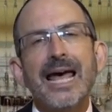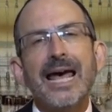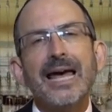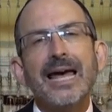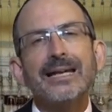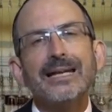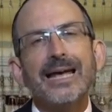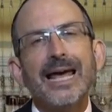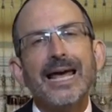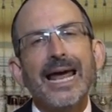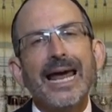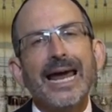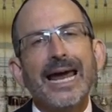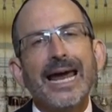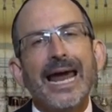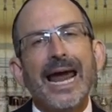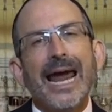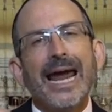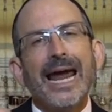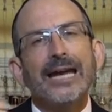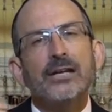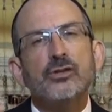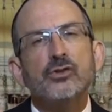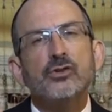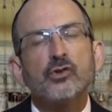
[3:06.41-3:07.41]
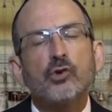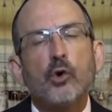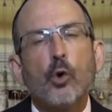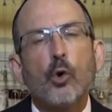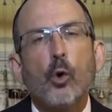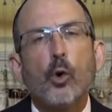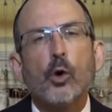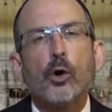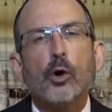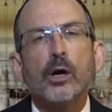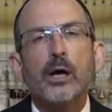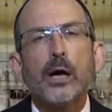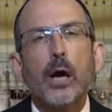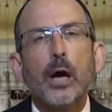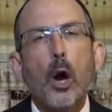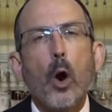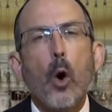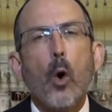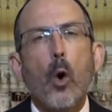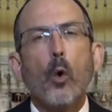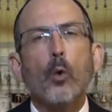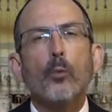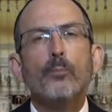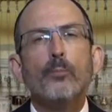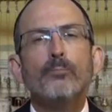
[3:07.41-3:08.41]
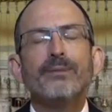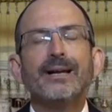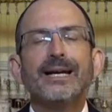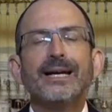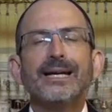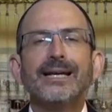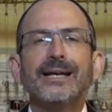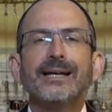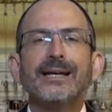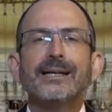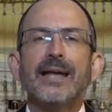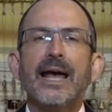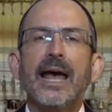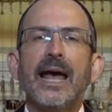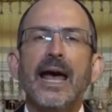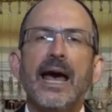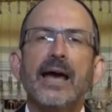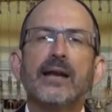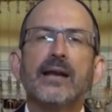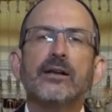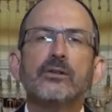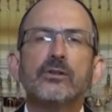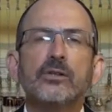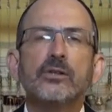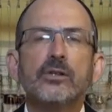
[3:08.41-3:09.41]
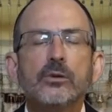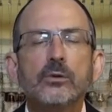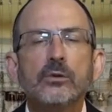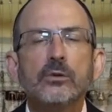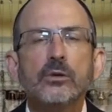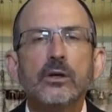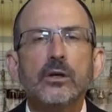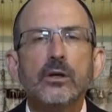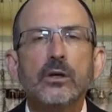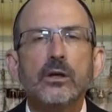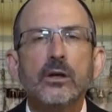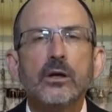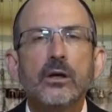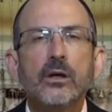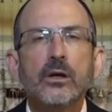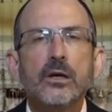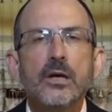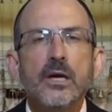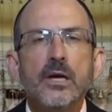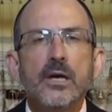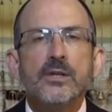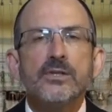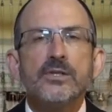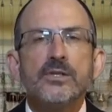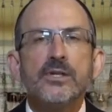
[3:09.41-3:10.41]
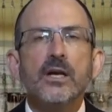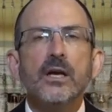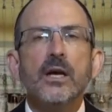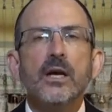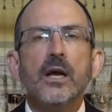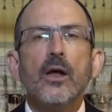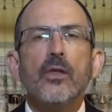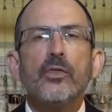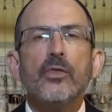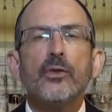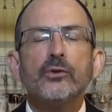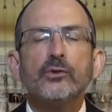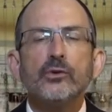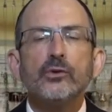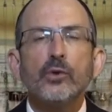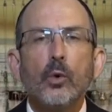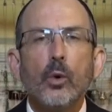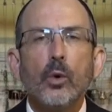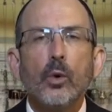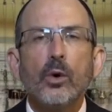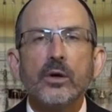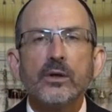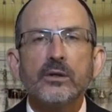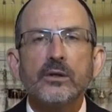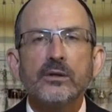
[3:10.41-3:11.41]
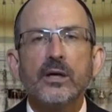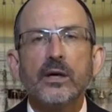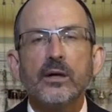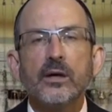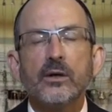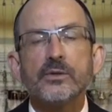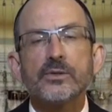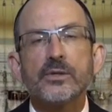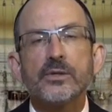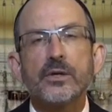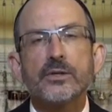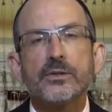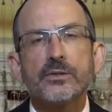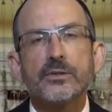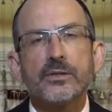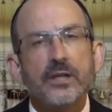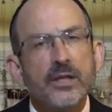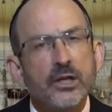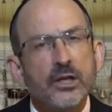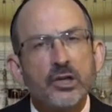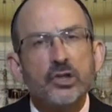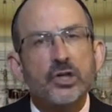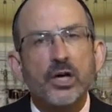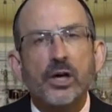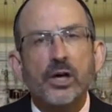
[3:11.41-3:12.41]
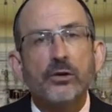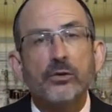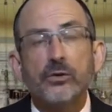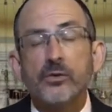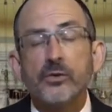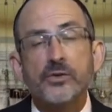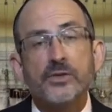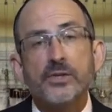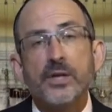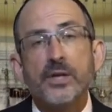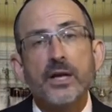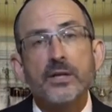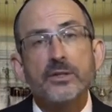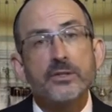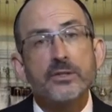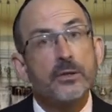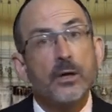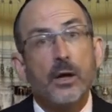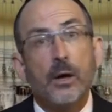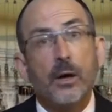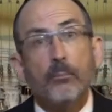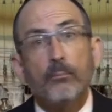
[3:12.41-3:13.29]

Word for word: Разве это отношение послушания Торе Понимаете, Тора говорит нам в общем смысле.